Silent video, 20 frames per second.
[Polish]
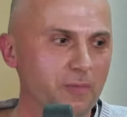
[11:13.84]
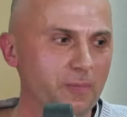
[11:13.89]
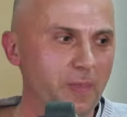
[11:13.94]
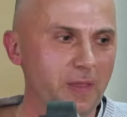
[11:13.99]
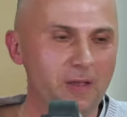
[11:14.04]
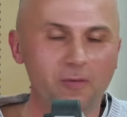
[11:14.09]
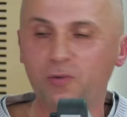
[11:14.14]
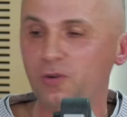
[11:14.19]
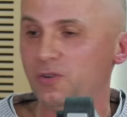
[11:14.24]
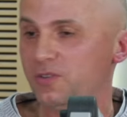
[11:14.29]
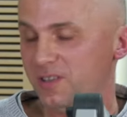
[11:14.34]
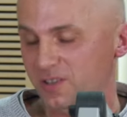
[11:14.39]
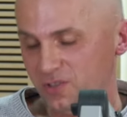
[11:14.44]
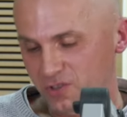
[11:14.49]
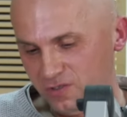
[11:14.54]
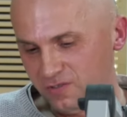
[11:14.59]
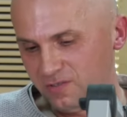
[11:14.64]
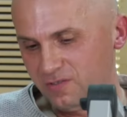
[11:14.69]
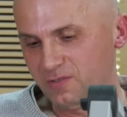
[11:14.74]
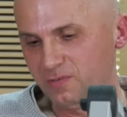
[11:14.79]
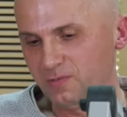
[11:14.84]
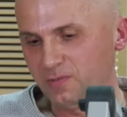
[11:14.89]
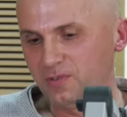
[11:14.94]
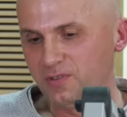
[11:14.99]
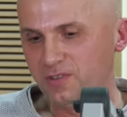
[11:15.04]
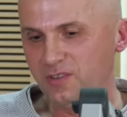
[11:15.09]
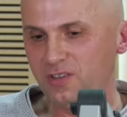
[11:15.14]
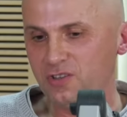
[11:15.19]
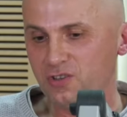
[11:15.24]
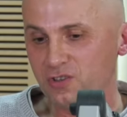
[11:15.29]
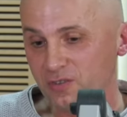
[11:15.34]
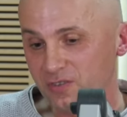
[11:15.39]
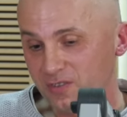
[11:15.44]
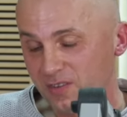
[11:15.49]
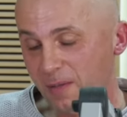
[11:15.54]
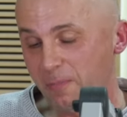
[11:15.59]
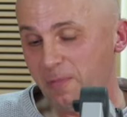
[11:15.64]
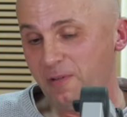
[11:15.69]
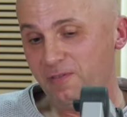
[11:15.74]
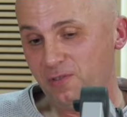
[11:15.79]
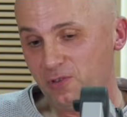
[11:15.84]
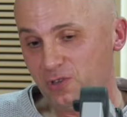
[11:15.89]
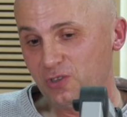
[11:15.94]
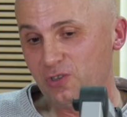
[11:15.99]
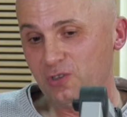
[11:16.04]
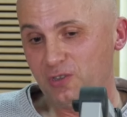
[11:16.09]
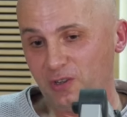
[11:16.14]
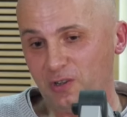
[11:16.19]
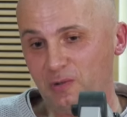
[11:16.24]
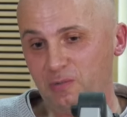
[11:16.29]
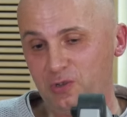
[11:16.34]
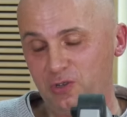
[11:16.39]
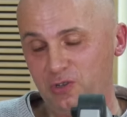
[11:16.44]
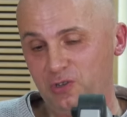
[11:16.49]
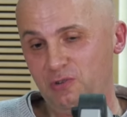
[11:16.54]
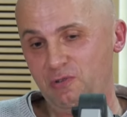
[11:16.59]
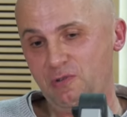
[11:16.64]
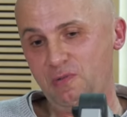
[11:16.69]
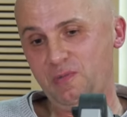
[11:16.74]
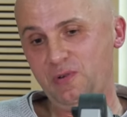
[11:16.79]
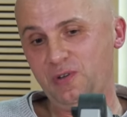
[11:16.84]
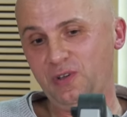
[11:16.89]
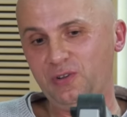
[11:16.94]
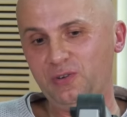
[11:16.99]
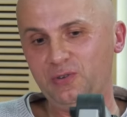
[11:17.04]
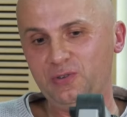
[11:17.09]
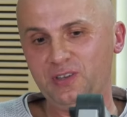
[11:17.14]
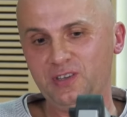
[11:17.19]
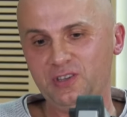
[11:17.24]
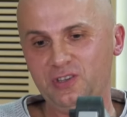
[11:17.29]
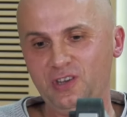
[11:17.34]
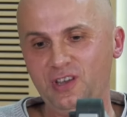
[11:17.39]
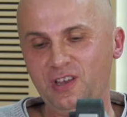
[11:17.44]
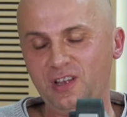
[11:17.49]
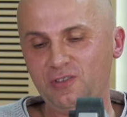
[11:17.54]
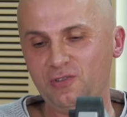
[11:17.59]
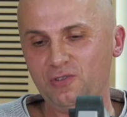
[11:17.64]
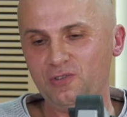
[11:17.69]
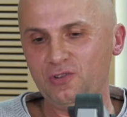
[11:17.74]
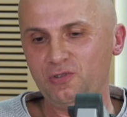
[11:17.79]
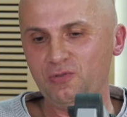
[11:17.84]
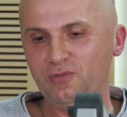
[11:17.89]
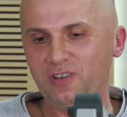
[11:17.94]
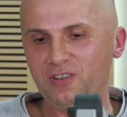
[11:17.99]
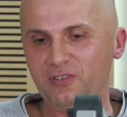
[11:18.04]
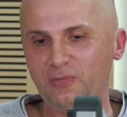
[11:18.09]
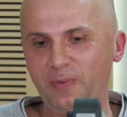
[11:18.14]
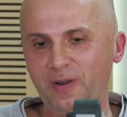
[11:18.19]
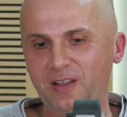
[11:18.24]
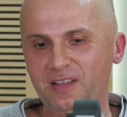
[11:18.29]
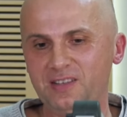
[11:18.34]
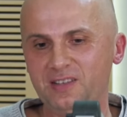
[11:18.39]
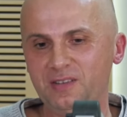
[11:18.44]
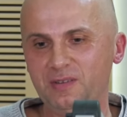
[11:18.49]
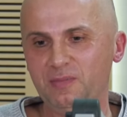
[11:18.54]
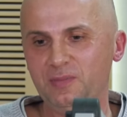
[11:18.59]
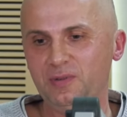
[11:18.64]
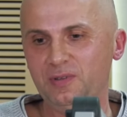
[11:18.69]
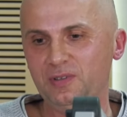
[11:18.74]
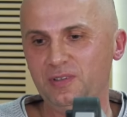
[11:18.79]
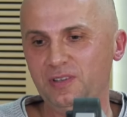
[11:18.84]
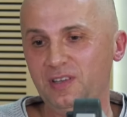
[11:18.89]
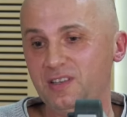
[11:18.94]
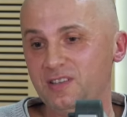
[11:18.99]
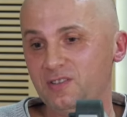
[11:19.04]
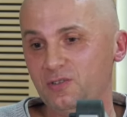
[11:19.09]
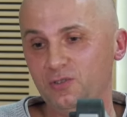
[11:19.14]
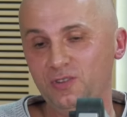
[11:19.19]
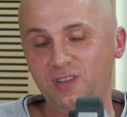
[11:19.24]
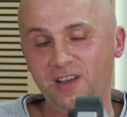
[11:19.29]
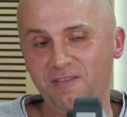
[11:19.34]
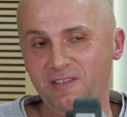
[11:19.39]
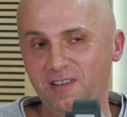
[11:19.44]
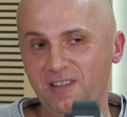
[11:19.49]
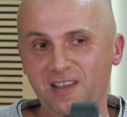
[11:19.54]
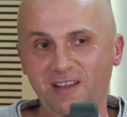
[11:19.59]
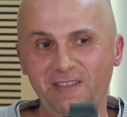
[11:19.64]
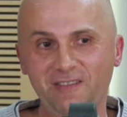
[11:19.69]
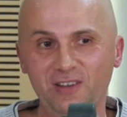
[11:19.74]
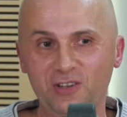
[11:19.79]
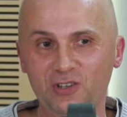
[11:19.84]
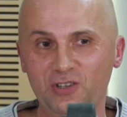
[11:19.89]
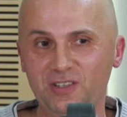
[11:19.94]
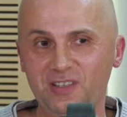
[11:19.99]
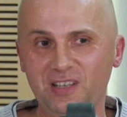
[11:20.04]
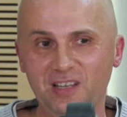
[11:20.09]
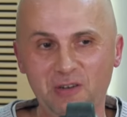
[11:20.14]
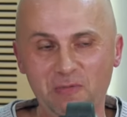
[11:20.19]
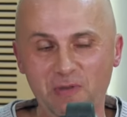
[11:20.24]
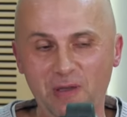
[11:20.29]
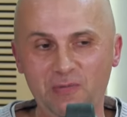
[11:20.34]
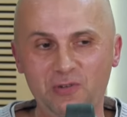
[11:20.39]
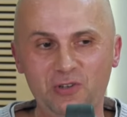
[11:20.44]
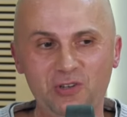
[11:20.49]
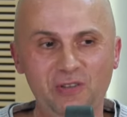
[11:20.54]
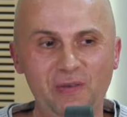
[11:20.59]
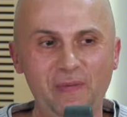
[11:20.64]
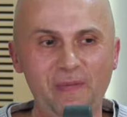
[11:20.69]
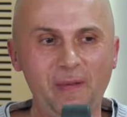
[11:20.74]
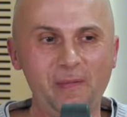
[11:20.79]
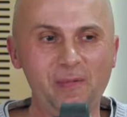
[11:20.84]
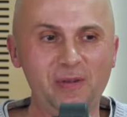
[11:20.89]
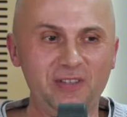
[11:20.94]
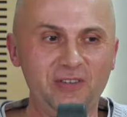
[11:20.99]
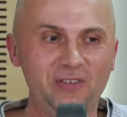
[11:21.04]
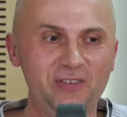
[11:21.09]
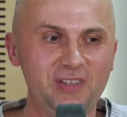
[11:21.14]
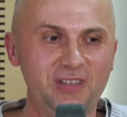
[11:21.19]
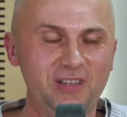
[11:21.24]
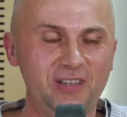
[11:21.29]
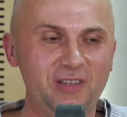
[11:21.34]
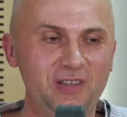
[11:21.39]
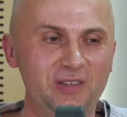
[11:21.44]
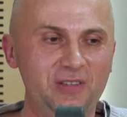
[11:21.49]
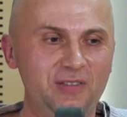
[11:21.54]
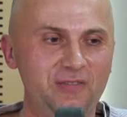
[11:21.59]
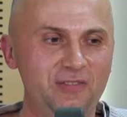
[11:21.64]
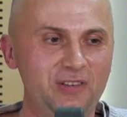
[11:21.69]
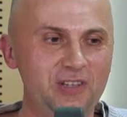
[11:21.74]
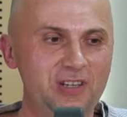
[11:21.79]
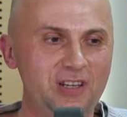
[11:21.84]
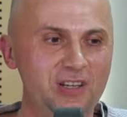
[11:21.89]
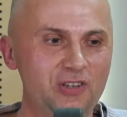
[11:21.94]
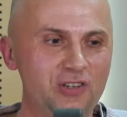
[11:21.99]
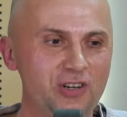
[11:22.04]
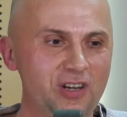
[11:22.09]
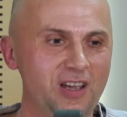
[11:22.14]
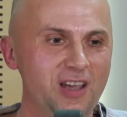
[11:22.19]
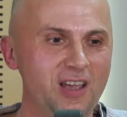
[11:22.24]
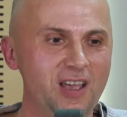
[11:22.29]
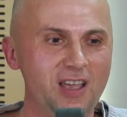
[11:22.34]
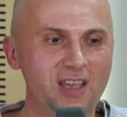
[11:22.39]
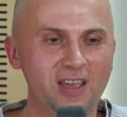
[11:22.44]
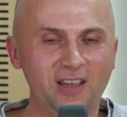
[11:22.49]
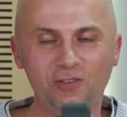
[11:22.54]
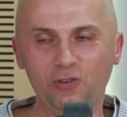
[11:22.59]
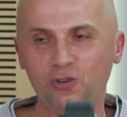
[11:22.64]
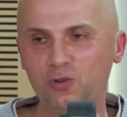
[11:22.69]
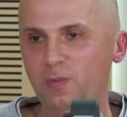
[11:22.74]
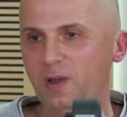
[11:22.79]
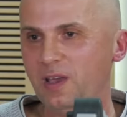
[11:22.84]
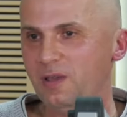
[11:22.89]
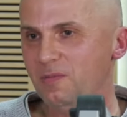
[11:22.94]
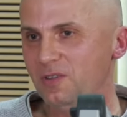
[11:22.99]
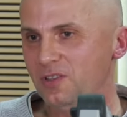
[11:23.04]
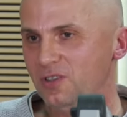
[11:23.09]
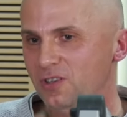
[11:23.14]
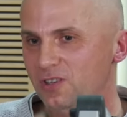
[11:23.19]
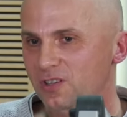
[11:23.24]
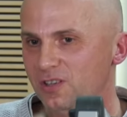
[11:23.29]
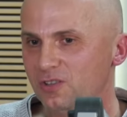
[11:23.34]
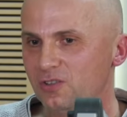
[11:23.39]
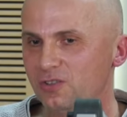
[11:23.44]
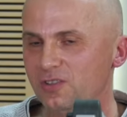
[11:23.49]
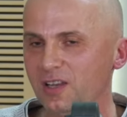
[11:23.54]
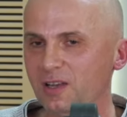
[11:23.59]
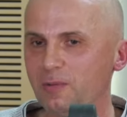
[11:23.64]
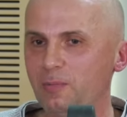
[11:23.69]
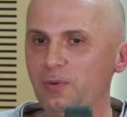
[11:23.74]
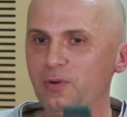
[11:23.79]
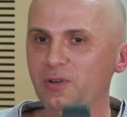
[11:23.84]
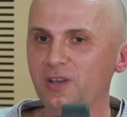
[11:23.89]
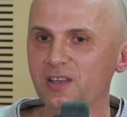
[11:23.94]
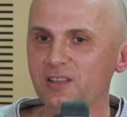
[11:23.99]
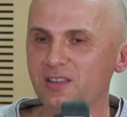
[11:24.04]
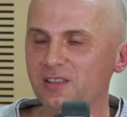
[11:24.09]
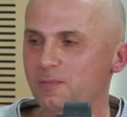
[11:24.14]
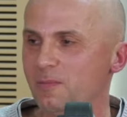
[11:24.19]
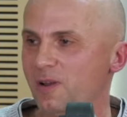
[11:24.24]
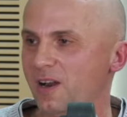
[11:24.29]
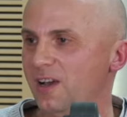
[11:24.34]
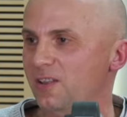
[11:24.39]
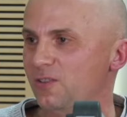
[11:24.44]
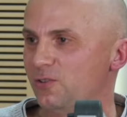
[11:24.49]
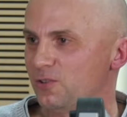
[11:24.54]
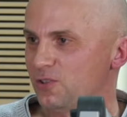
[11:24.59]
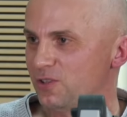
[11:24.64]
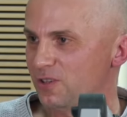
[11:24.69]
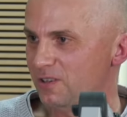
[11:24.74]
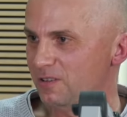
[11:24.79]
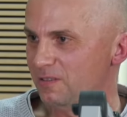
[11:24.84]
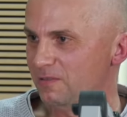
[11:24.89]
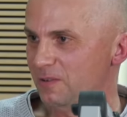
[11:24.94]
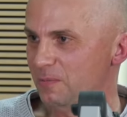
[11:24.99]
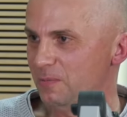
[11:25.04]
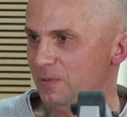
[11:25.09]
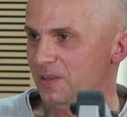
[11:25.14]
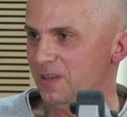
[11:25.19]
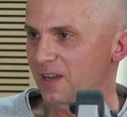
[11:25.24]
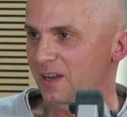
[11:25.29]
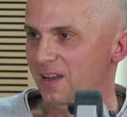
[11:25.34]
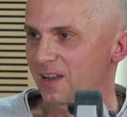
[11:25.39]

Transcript: bo też, też na pewno się do tego przyczyniło mojego uzależnienia to, że u nas w pracy jest od dawien dawna, jeszcze zanim ja przyszedłem tam pracować, taki zwyczaj, że ktoś ma imieniny, to tak po jednym rano się wypija.